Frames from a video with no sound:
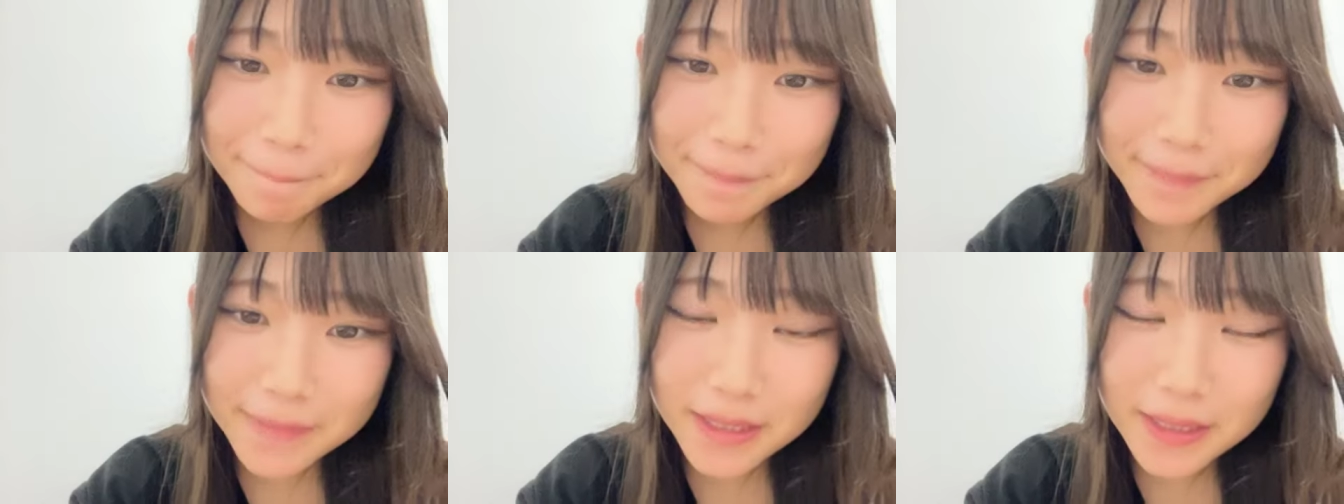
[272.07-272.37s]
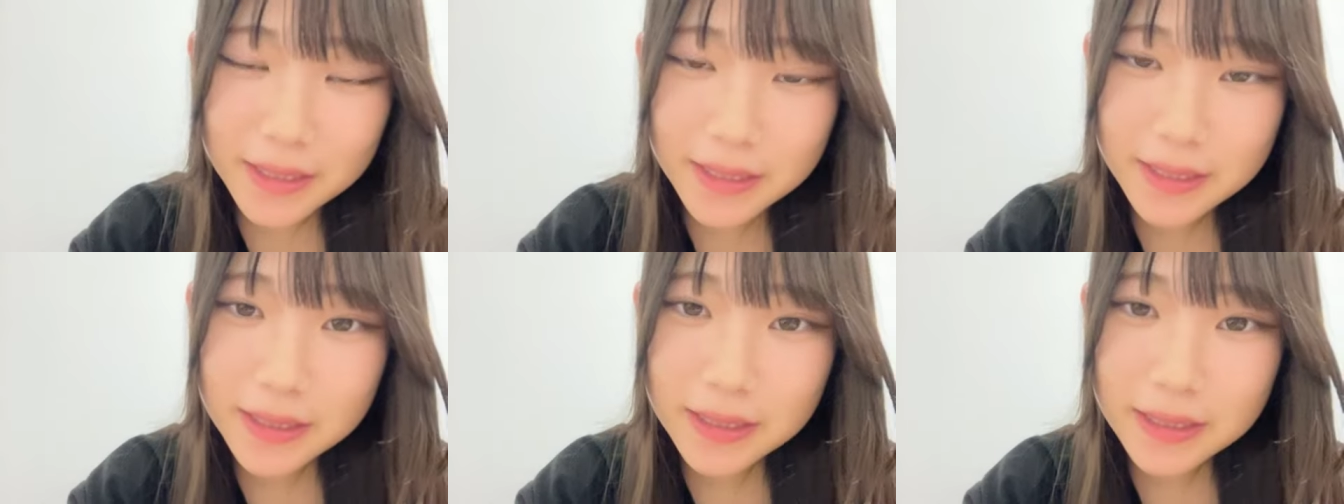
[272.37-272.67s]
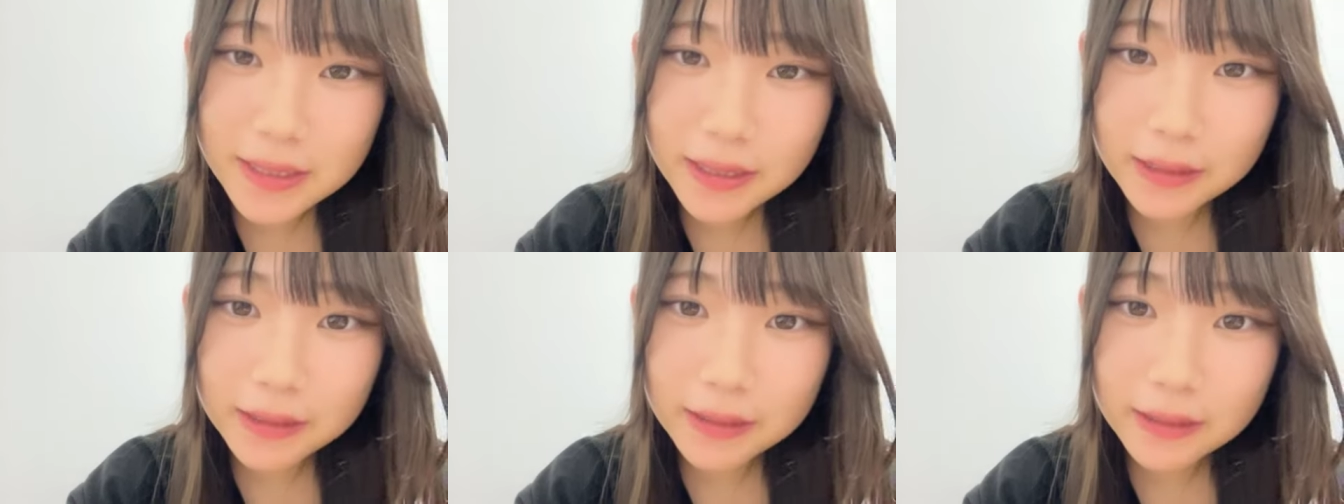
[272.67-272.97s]
全
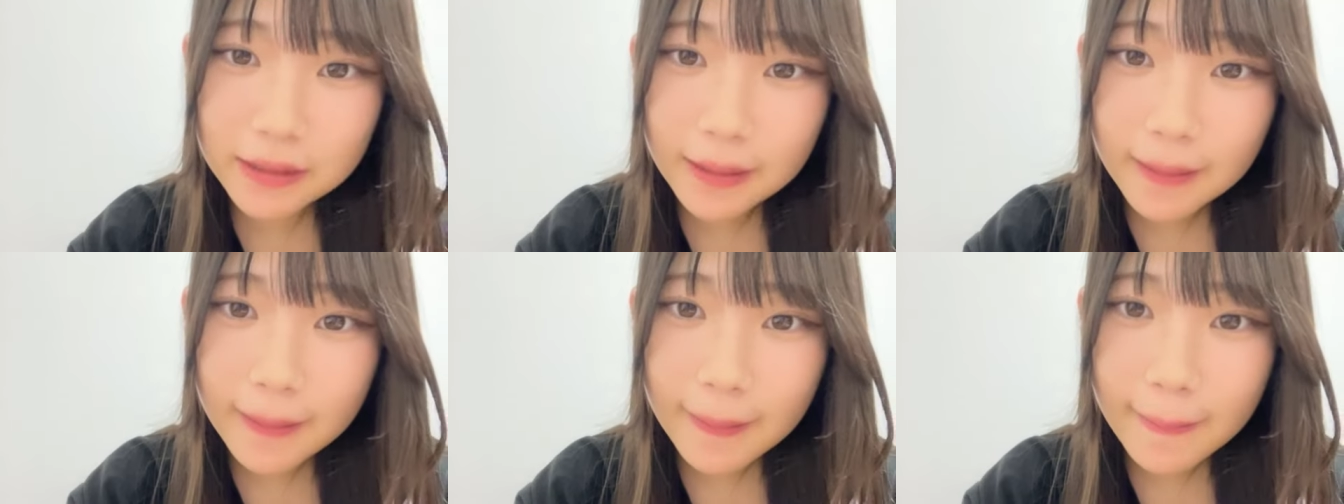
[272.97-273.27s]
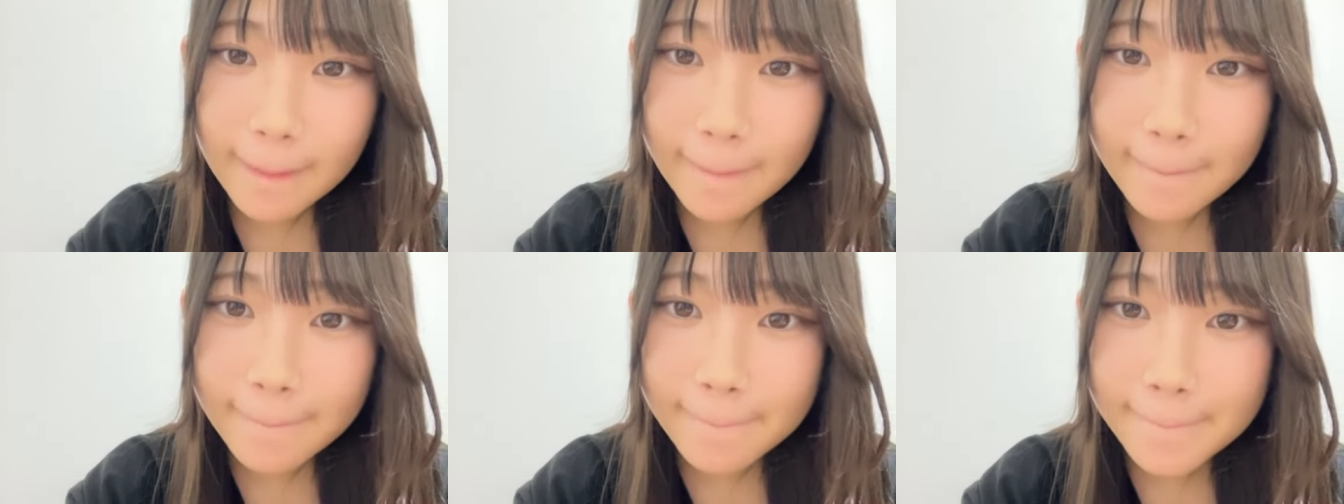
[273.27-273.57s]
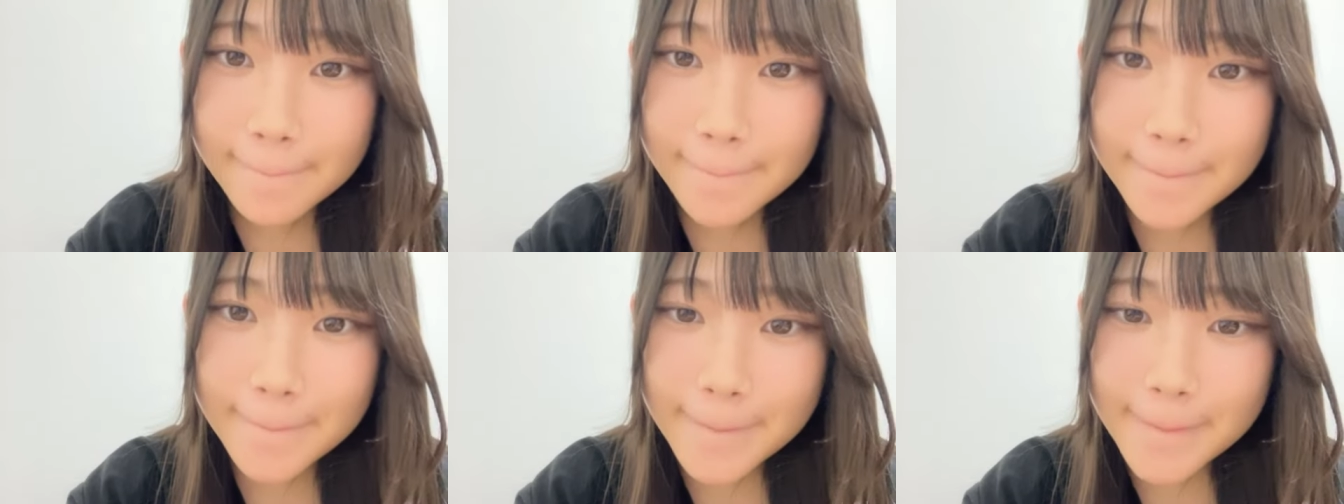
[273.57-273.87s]
然
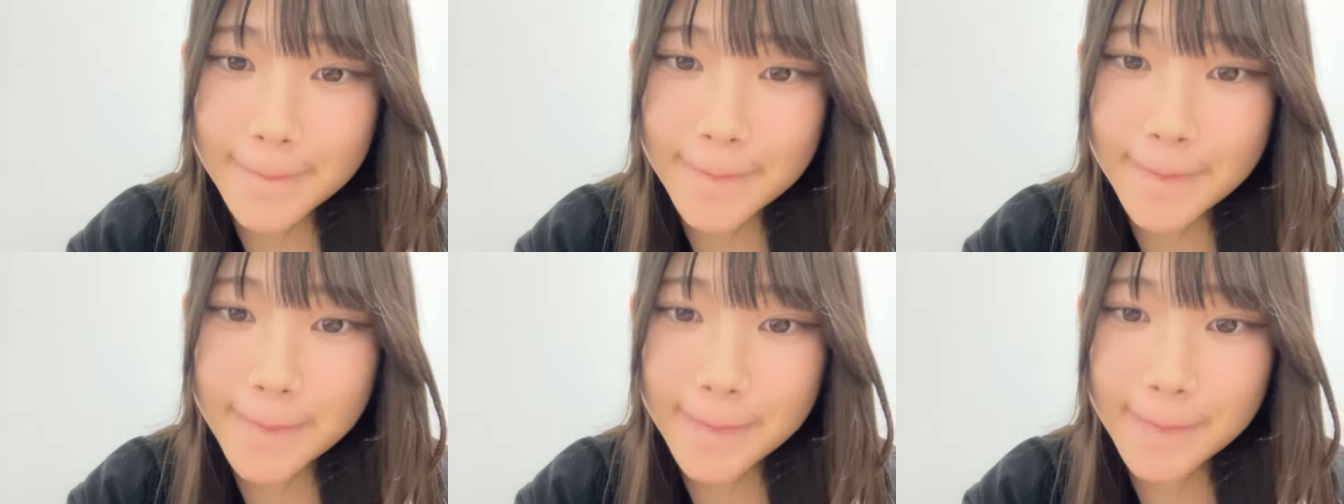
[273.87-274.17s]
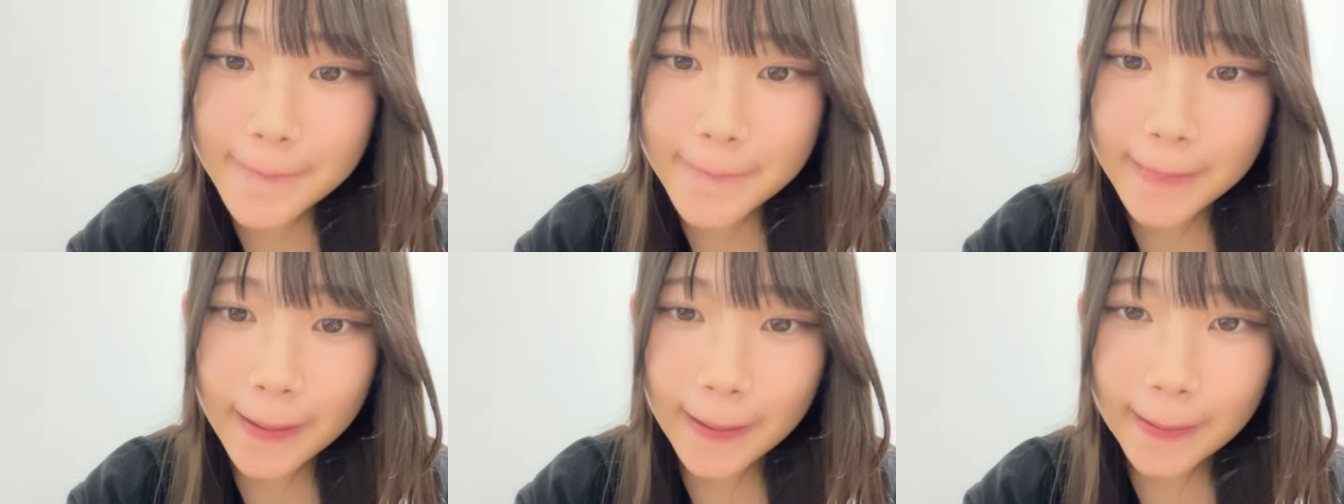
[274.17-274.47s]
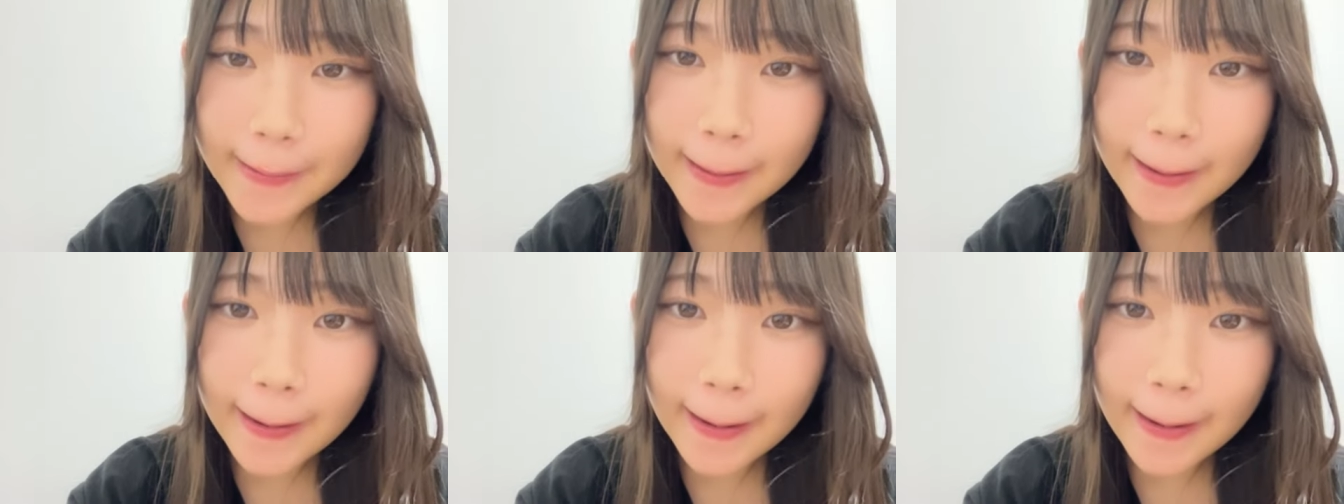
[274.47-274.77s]
当
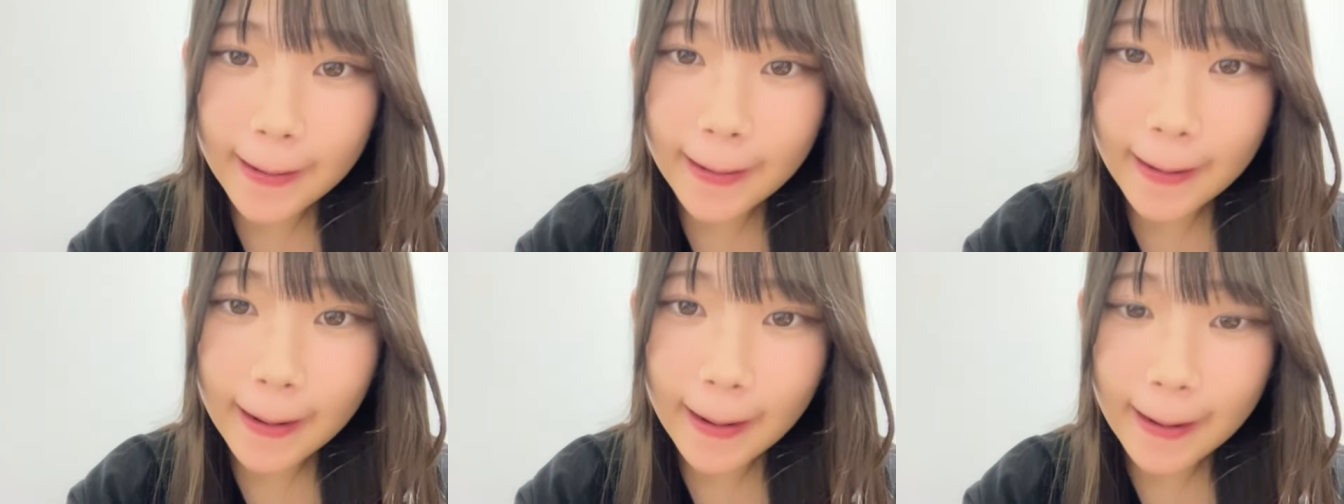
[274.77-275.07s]
たらない